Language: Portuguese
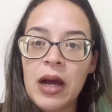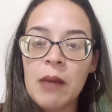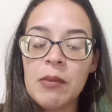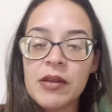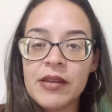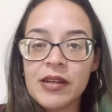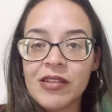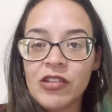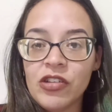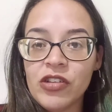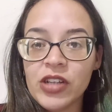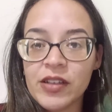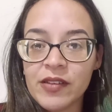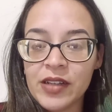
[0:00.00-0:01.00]
apesar de a
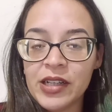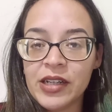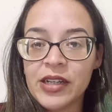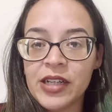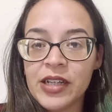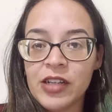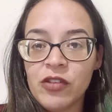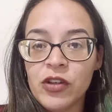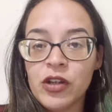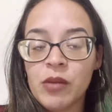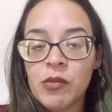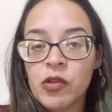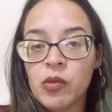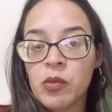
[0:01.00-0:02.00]
gente estar tá sem internet,
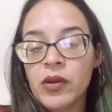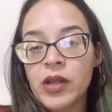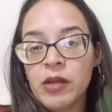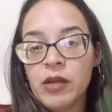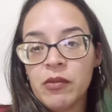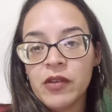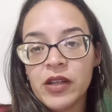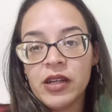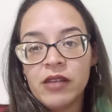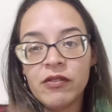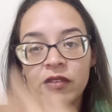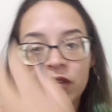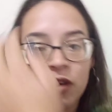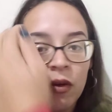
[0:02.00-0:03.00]
ficamos um bom tempo sem
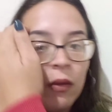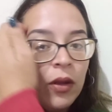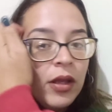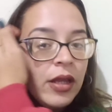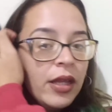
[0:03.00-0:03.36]
televisão